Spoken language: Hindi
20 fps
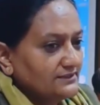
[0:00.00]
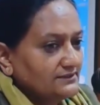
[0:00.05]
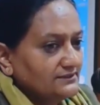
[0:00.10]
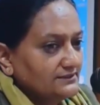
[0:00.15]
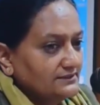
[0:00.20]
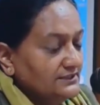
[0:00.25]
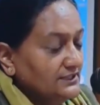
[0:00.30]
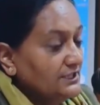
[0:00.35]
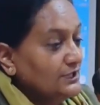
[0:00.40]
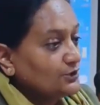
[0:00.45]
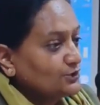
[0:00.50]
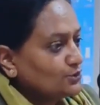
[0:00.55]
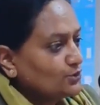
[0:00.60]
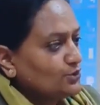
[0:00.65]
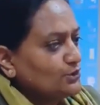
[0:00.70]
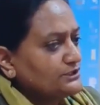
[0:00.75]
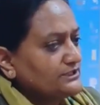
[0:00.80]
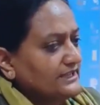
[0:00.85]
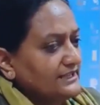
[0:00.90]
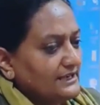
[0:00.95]
ग्रोथ है
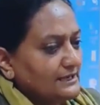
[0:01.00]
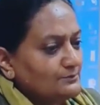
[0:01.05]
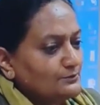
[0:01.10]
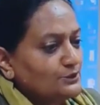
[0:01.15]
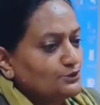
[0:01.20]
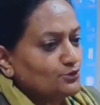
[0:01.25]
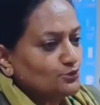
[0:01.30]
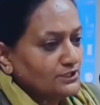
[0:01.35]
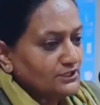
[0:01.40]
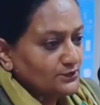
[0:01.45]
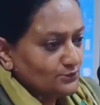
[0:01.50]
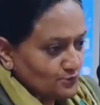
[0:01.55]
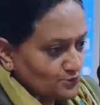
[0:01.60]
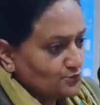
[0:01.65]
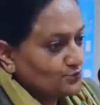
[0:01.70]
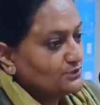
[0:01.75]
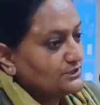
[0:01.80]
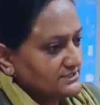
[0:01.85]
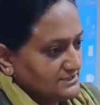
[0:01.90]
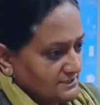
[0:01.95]
आपने टोटली उसको
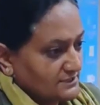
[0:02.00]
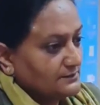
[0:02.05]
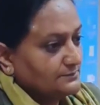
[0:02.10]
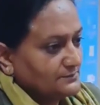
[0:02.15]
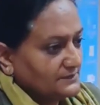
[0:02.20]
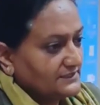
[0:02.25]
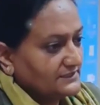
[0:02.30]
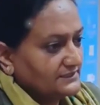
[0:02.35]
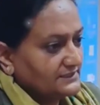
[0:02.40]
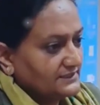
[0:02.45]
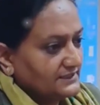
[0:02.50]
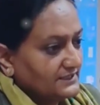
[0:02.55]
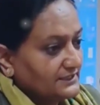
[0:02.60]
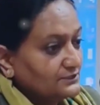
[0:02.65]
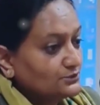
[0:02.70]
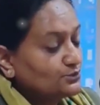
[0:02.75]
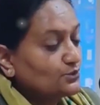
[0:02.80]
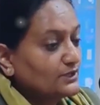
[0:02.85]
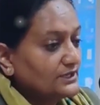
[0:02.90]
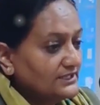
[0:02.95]
डिस्टर्ब कर दिया तो
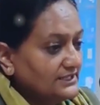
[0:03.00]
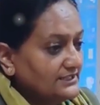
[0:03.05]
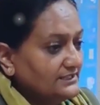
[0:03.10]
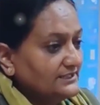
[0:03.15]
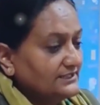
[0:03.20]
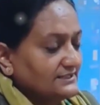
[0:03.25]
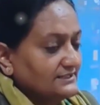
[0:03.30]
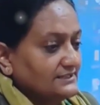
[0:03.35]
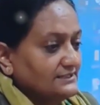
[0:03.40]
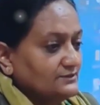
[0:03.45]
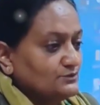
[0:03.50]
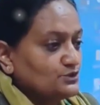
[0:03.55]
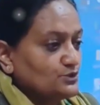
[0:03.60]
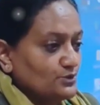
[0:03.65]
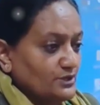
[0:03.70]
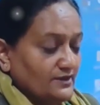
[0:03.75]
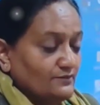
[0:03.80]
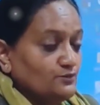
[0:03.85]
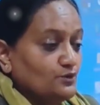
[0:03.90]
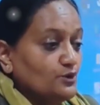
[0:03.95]
कहीं ना कहीं जो है
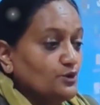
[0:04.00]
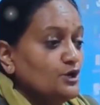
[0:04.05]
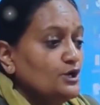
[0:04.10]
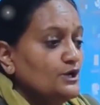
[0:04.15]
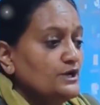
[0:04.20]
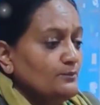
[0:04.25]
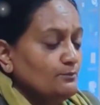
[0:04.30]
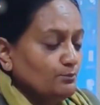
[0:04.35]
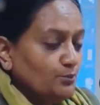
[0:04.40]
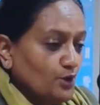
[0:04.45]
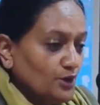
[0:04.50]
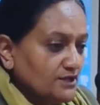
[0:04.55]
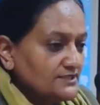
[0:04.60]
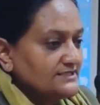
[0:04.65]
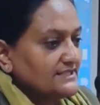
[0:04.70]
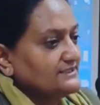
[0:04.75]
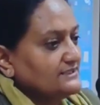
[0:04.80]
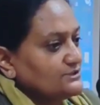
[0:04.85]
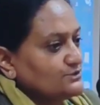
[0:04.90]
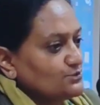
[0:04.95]
वो बहुत ज़्यादा
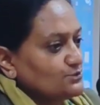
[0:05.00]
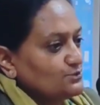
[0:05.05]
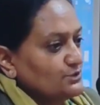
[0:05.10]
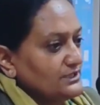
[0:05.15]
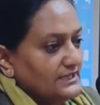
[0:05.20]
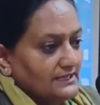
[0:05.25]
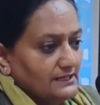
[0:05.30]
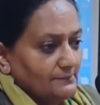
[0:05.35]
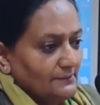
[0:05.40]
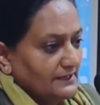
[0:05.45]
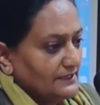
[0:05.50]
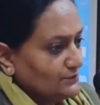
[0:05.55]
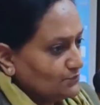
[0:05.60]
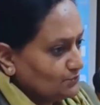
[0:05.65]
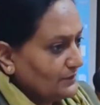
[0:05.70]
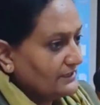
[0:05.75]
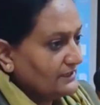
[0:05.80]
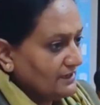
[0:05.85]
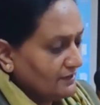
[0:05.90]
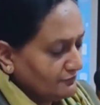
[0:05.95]
ज़रूरी है कि पहले टू एंड
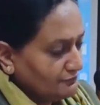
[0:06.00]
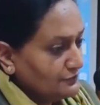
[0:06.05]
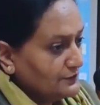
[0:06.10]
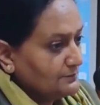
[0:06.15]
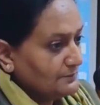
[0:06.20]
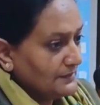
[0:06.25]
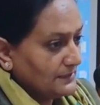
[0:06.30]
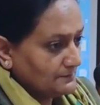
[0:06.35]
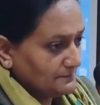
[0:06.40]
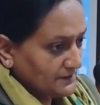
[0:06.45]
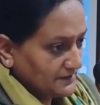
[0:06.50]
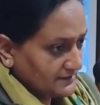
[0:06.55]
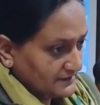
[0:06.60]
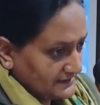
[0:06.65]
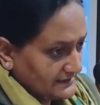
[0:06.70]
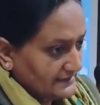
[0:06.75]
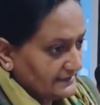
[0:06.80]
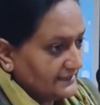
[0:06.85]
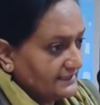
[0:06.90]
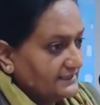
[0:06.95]
हाफ फीट पे आपने कट
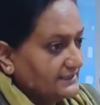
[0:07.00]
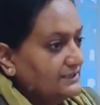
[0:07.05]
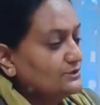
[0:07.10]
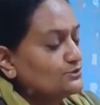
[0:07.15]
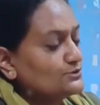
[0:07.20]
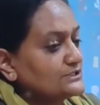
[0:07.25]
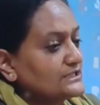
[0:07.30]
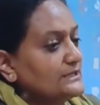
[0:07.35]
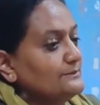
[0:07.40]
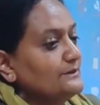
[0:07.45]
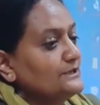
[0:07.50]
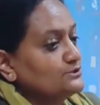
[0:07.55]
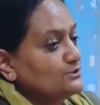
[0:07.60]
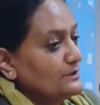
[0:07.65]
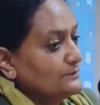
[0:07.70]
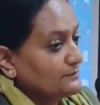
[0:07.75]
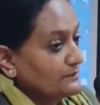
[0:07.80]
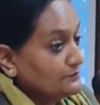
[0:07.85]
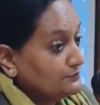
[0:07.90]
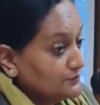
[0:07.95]
लगाया उसके बाद जो आपका
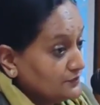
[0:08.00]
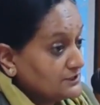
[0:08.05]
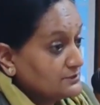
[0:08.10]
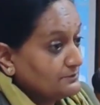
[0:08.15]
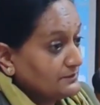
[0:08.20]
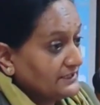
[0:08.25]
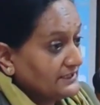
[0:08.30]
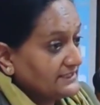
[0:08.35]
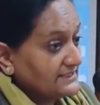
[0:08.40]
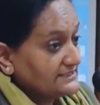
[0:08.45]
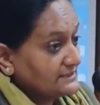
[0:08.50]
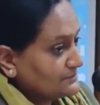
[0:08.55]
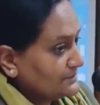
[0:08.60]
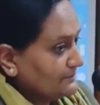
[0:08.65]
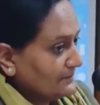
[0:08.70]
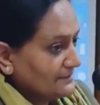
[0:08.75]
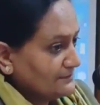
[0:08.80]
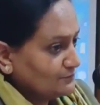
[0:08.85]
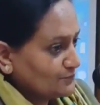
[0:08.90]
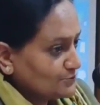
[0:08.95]
फर्स्ट बर्थडे सबसे पहले वो
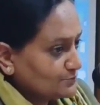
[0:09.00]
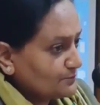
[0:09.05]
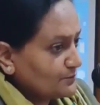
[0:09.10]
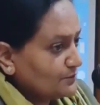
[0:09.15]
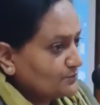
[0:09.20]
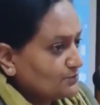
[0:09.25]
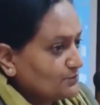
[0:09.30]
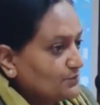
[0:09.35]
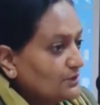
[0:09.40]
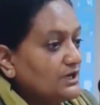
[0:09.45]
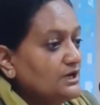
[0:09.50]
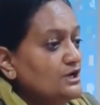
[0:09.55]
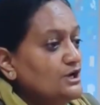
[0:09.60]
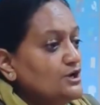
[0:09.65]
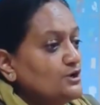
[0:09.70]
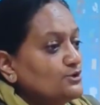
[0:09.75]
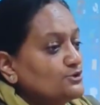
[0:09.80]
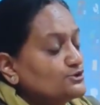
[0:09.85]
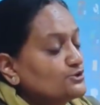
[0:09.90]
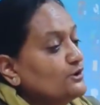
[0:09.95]
स्प्राउट होगा उसको
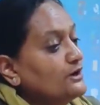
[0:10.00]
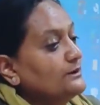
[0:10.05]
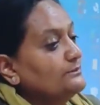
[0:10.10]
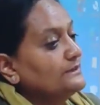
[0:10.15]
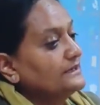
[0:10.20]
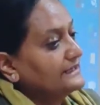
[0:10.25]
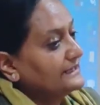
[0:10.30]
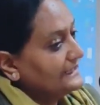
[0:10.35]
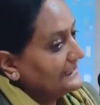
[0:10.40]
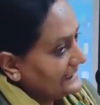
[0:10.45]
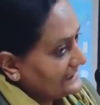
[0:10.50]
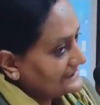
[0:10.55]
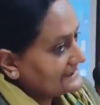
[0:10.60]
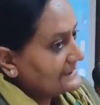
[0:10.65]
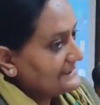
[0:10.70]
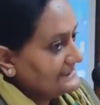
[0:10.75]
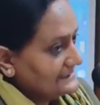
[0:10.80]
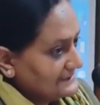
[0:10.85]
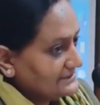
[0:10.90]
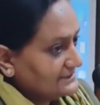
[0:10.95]
हम लेंगे एज ए
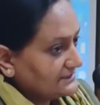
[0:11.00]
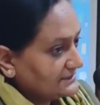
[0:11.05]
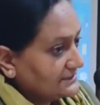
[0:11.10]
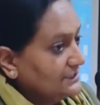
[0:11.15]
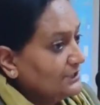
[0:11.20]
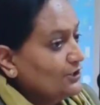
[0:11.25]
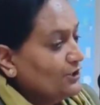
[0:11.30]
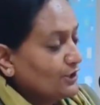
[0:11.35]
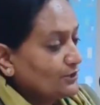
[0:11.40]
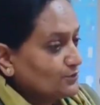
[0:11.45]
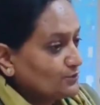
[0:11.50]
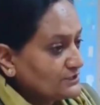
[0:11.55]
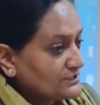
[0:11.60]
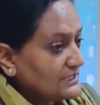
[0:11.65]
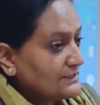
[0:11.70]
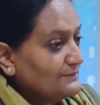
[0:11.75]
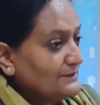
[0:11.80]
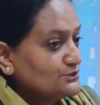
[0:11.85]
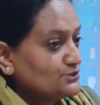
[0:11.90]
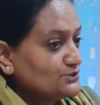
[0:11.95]
लीडर और उसके बाद जो
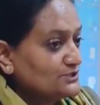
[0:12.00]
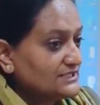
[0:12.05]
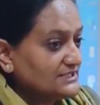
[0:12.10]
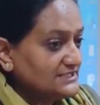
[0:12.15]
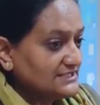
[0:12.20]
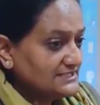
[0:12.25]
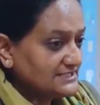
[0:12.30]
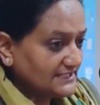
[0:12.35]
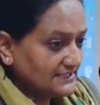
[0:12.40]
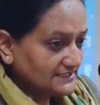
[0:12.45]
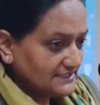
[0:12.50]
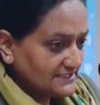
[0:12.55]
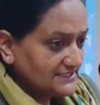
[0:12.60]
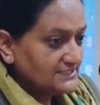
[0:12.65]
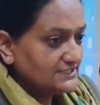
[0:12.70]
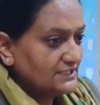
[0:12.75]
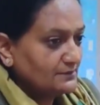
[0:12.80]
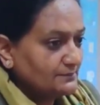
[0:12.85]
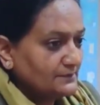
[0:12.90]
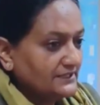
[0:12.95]
उसके नीचे के तीन चार
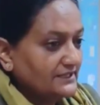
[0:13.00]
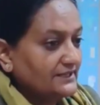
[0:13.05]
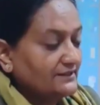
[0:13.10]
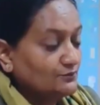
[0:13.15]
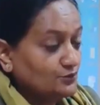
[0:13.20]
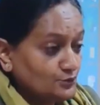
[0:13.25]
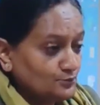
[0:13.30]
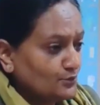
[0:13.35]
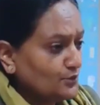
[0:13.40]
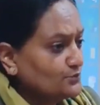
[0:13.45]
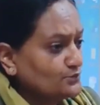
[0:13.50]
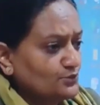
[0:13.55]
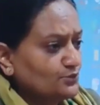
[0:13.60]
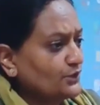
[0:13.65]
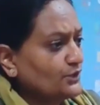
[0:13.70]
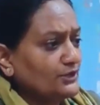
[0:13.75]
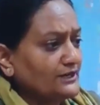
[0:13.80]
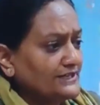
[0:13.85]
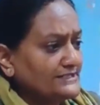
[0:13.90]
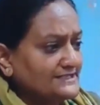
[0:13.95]
बर्थडे हैं वो स्प्राउट होंगे और
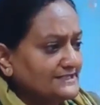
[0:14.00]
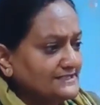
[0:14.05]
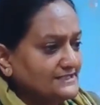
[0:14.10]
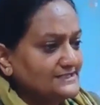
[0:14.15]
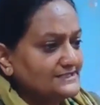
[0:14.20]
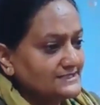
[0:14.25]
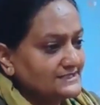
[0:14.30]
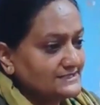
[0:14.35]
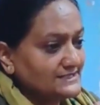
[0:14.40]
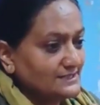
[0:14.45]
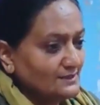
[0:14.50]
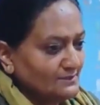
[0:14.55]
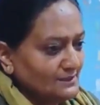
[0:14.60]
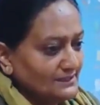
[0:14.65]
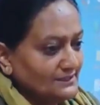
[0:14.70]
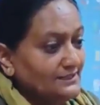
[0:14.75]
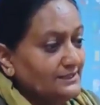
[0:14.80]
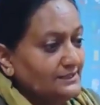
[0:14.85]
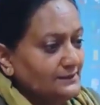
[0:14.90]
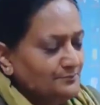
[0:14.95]
ऐसा नहीं है जैसे ही हमारी
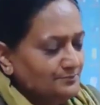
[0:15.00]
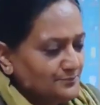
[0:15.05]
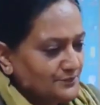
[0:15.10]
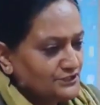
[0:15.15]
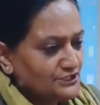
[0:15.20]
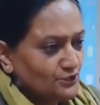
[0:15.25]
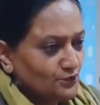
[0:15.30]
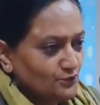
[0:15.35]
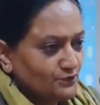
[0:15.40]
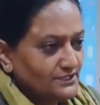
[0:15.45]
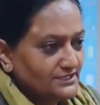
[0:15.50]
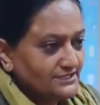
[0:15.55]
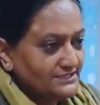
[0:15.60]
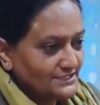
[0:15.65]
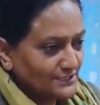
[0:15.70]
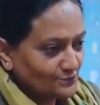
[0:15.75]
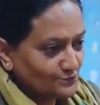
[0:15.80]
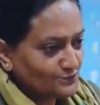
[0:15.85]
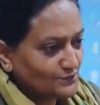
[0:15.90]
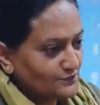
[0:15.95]
इच्छा होगी कि चारों
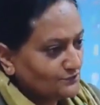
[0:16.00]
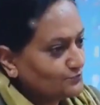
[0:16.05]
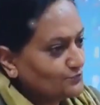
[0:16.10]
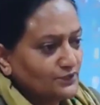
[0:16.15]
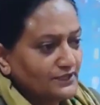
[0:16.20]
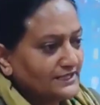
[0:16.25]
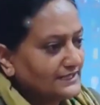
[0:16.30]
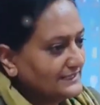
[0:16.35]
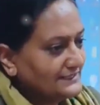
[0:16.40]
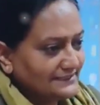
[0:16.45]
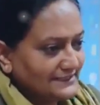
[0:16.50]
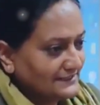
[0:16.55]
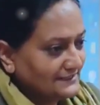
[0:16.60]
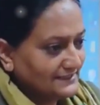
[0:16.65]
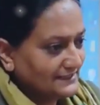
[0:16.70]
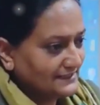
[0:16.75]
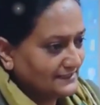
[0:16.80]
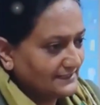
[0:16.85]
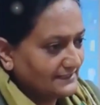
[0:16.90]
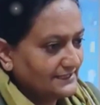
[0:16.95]
तरफ को निकले नहीं
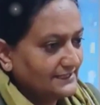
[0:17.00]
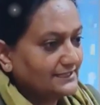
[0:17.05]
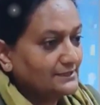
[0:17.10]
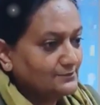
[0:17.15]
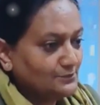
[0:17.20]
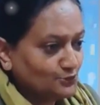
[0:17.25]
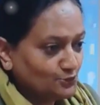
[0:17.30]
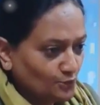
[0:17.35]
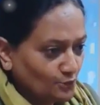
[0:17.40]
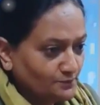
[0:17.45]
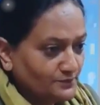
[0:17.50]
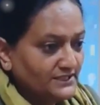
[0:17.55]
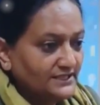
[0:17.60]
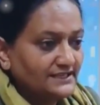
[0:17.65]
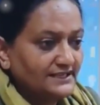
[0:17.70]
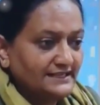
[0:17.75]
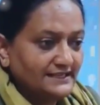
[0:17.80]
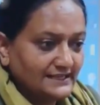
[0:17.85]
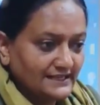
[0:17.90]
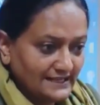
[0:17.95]
निकलेंगे कभी दो भी निकलेंगे
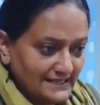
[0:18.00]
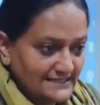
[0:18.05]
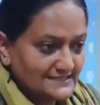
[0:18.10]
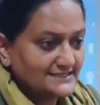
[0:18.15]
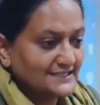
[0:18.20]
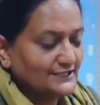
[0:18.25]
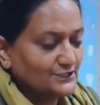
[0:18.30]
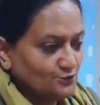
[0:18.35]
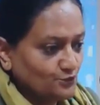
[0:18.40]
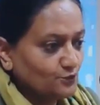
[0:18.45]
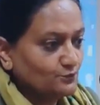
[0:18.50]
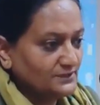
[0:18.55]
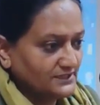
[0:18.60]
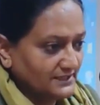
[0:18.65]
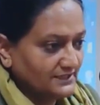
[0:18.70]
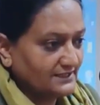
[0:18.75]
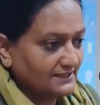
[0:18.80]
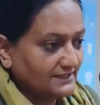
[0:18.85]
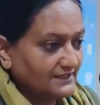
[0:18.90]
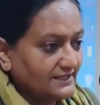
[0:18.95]
एक साइड को भी
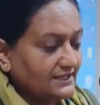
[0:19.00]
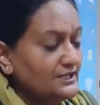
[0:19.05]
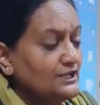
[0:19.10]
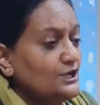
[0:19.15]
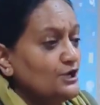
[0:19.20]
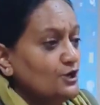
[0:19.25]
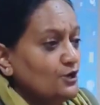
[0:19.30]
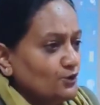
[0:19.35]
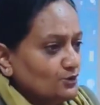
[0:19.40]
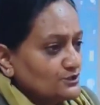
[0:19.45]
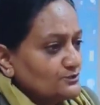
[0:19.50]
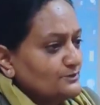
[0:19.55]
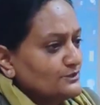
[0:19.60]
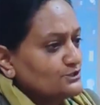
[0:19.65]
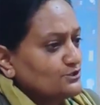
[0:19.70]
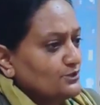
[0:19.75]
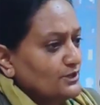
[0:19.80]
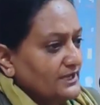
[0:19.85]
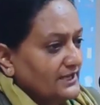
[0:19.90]
निकलेंगे उसमें जो है